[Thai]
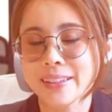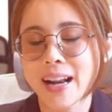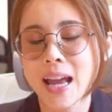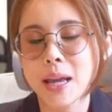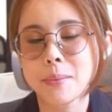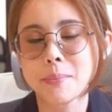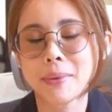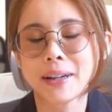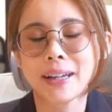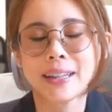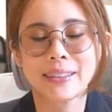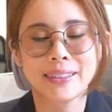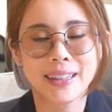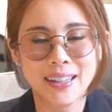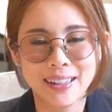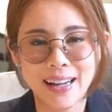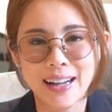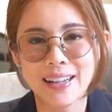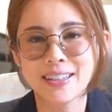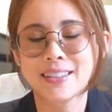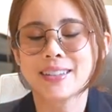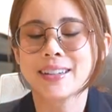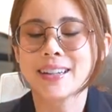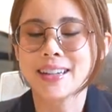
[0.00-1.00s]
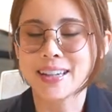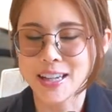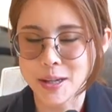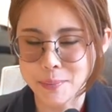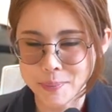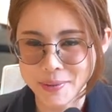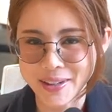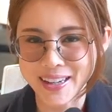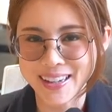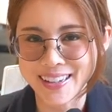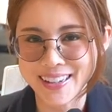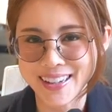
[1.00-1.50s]
ไร Marketing Lunch ใน
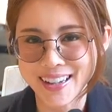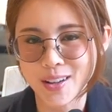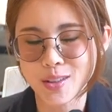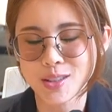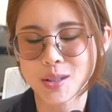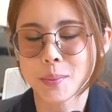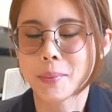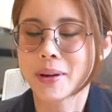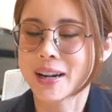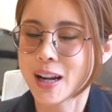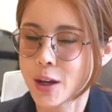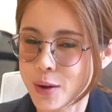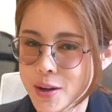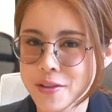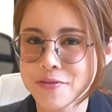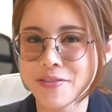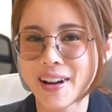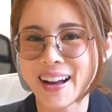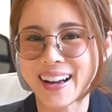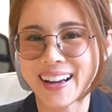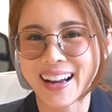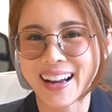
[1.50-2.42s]
EP นี้เราจะมาเล่าให้ฟัง